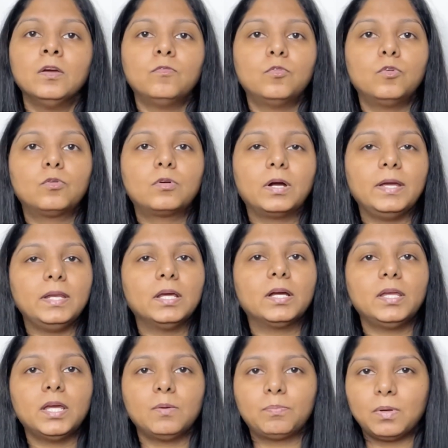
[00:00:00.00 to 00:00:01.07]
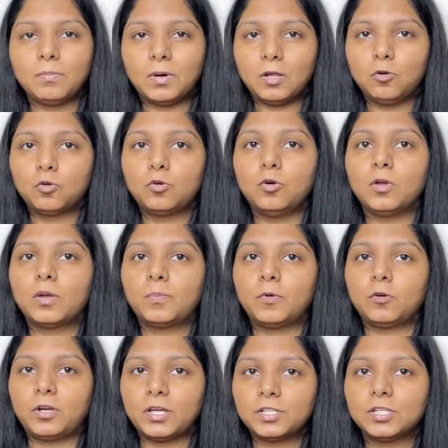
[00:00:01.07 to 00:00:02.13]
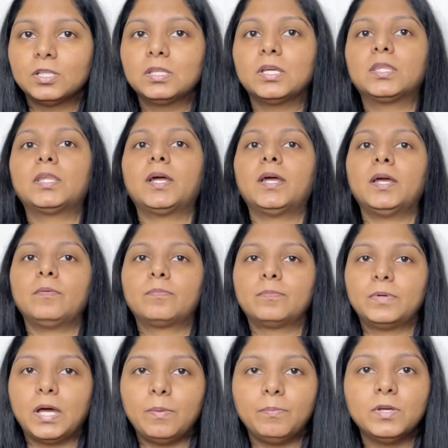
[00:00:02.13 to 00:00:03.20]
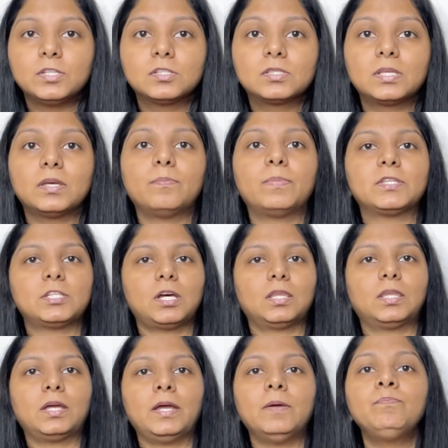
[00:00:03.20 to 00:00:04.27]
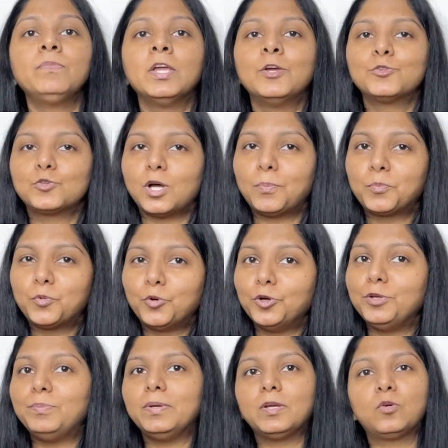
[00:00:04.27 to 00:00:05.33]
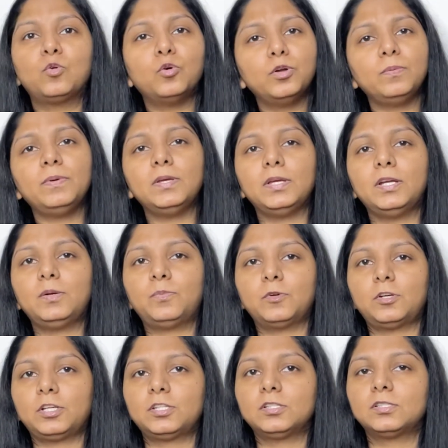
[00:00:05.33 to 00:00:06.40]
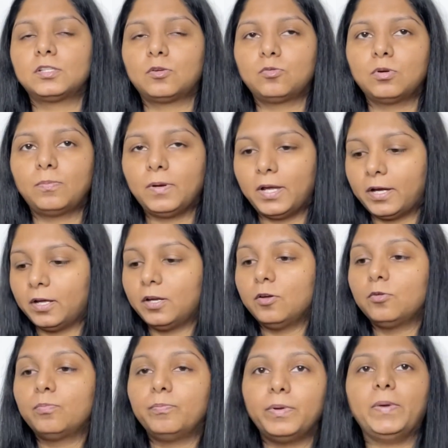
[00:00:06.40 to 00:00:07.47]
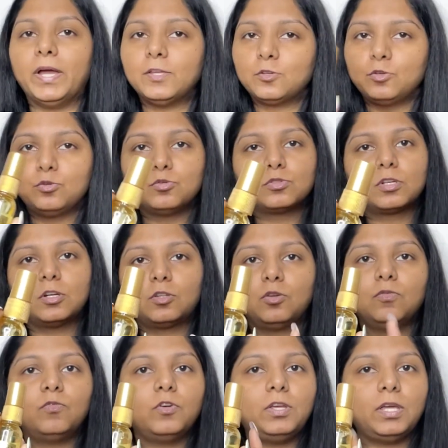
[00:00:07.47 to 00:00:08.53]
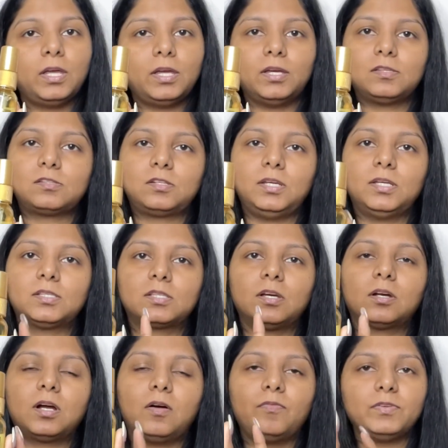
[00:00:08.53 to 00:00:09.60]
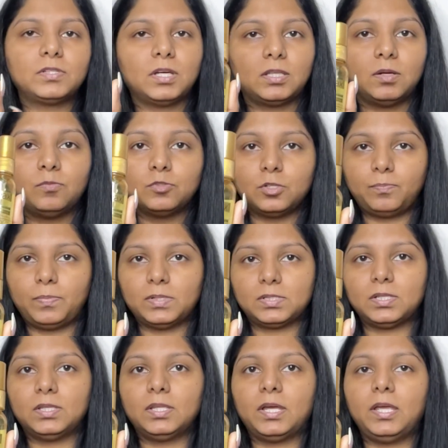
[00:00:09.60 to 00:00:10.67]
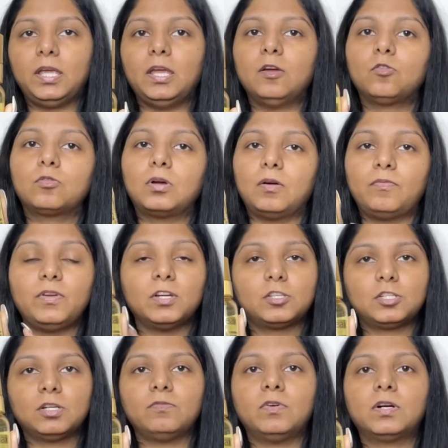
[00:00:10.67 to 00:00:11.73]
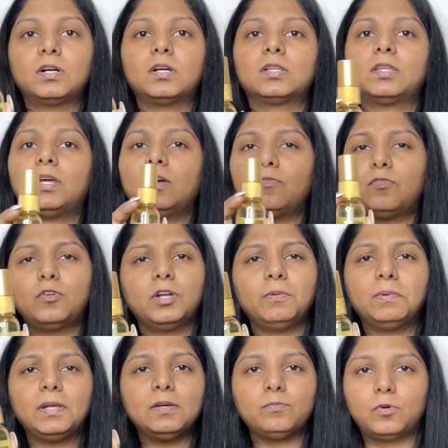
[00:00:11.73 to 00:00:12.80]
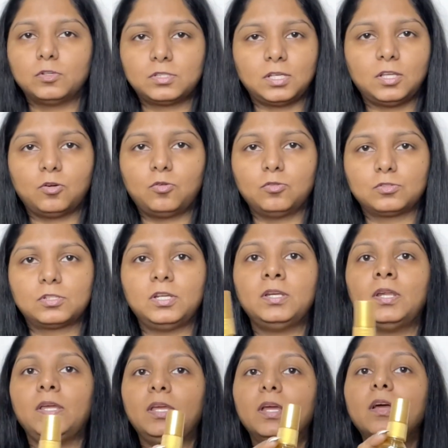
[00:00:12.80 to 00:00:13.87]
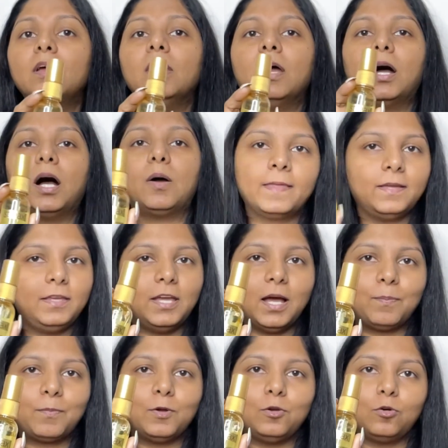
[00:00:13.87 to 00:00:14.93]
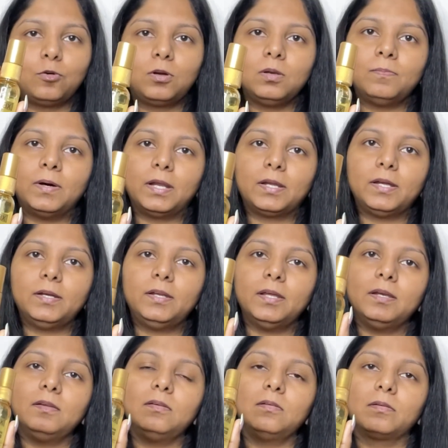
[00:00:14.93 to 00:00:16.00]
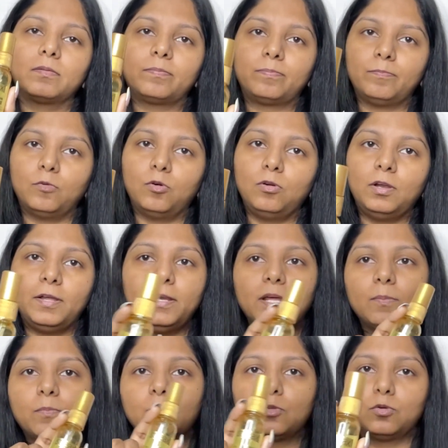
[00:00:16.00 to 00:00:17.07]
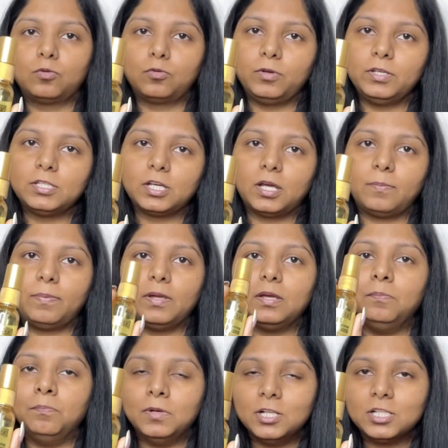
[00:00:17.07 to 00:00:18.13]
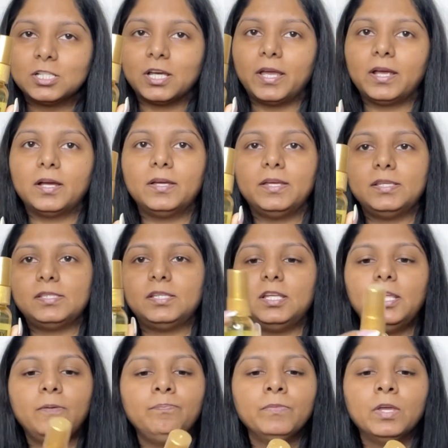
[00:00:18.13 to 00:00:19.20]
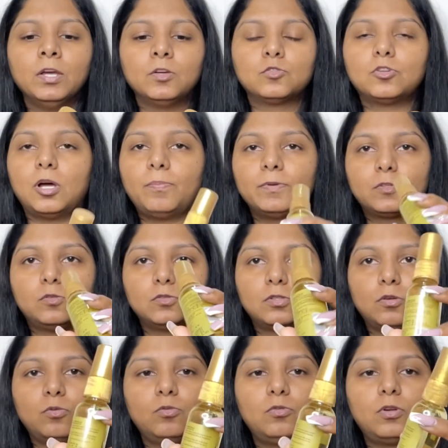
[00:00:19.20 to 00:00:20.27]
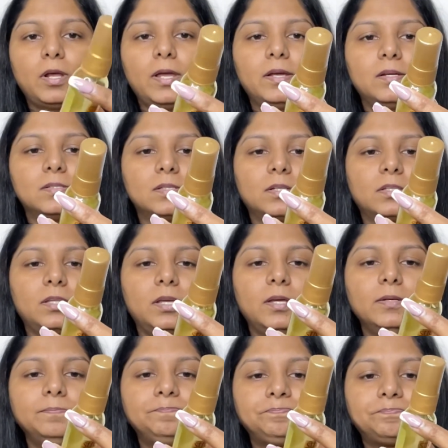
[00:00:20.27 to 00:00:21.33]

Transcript: वो कहीं ना कहीं आपके बालों को एक प्रोटेक्शन देता है डैमेज से बचाता है सो आप कोई भी कोई भी हीट प्रोटेक्शन जरूर अप्लाई करें और मैं जो यूज करती हूँ वो ये है स्ट्रीक्स का काफी ज्यादा मुझे पसंद है ये और काफी अच्छा वर्क करता है अफोर्डेबल है बहुत ज्यादा कॉस्टली नहीं है हैं आप ये आपका लोकल मार्केट एंड ऑनलाइन आपको दोनों ही जगह पे ये मिल जाएगा इजीली सो आप इसको ज़रूर ट्राई कर सकते हैं